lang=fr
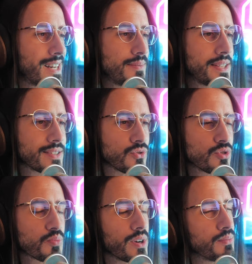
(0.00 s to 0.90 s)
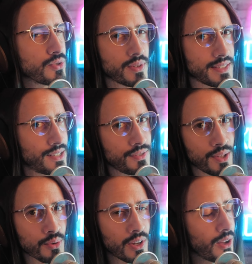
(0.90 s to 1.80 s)
limite, juste pour les besoins de cette
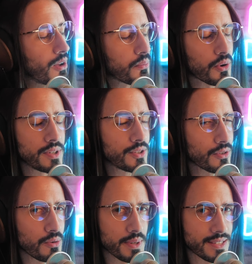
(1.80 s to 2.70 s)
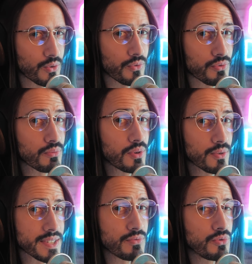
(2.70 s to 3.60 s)
vidéo, prenez le temps de le passer en fond
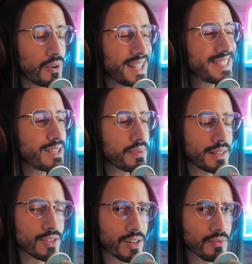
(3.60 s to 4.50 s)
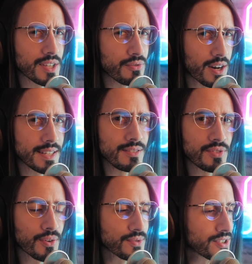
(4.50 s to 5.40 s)
blanc si vous ne l'étiez pas déjà, vous allez voir la
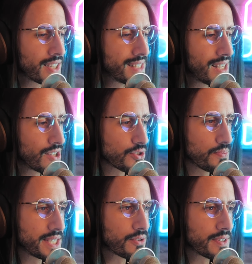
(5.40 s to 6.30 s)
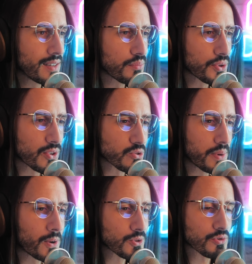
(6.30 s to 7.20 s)
différence. Ce petit côté un peu
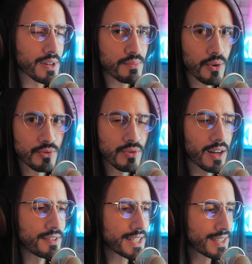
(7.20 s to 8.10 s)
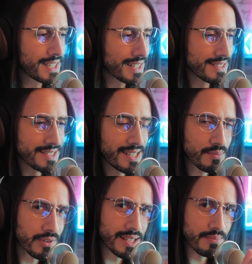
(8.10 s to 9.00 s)
transparent sur les bordures avec des
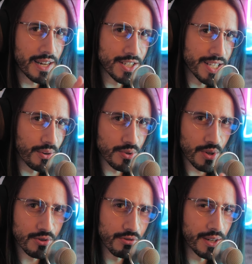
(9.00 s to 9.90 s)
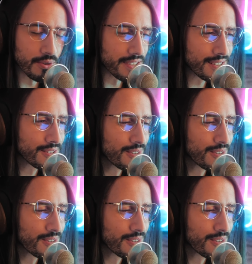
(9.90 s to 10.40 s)
éléments de l'image qui ressortent sur les côtés,